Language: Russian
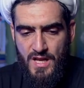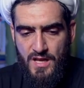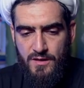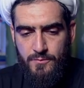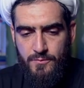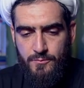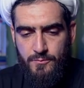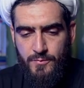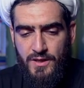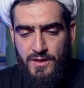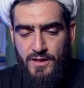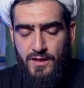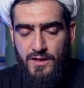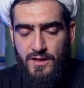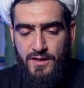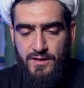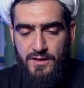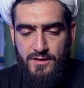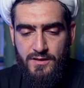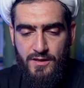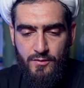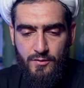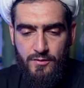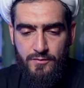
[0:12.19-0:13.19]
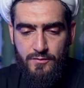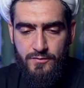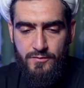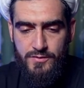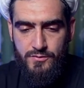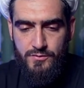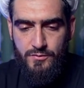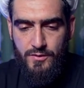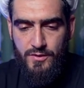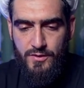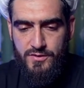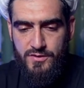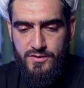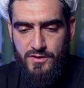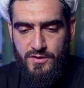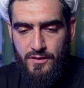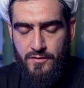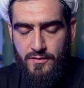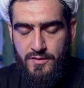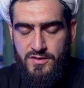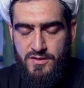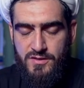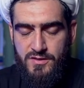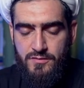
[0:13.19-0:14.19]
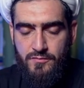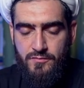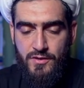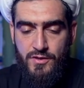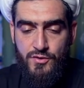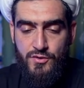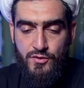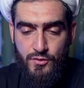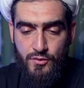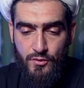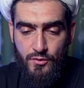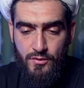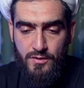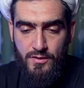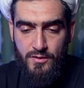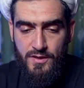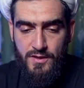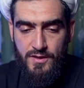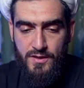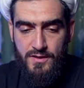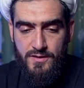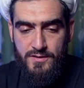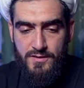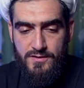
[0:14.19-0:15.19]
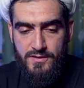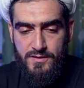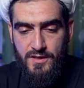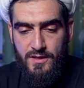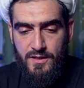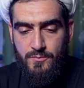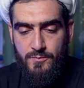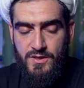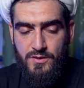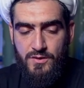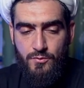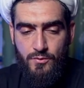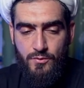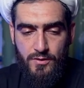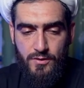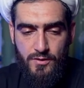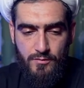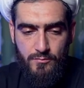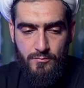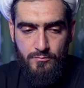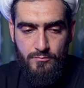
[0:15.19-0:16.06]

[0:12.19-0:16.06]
Было ли такое в истории человечества еще с кем-то другим?